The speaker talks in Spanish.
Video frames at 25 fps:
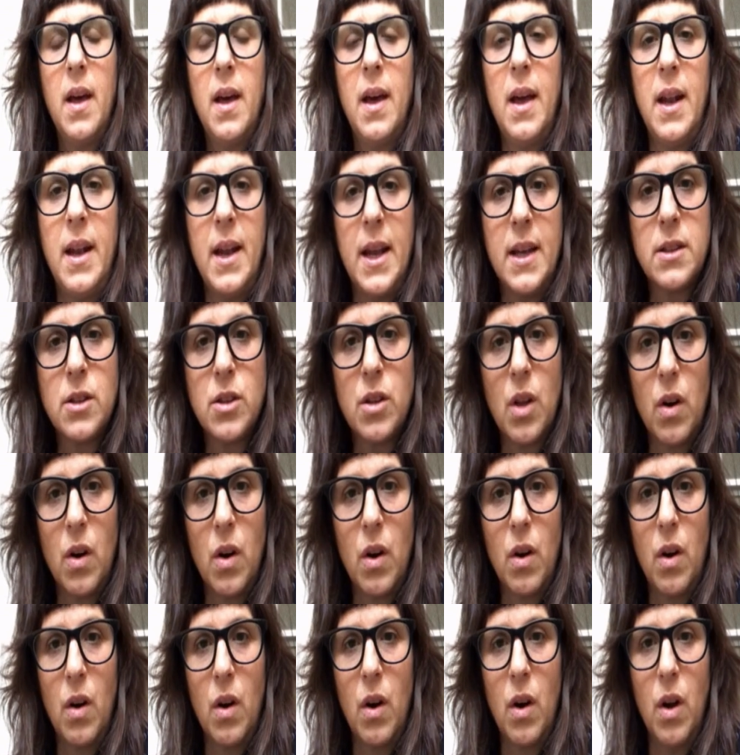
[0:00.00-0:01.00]
en
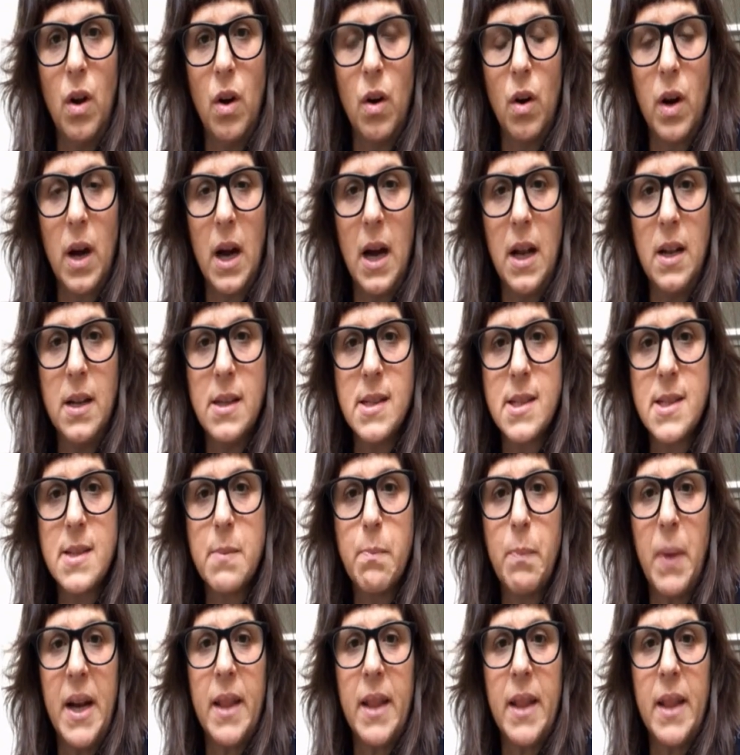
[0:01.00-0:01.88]
estos locales.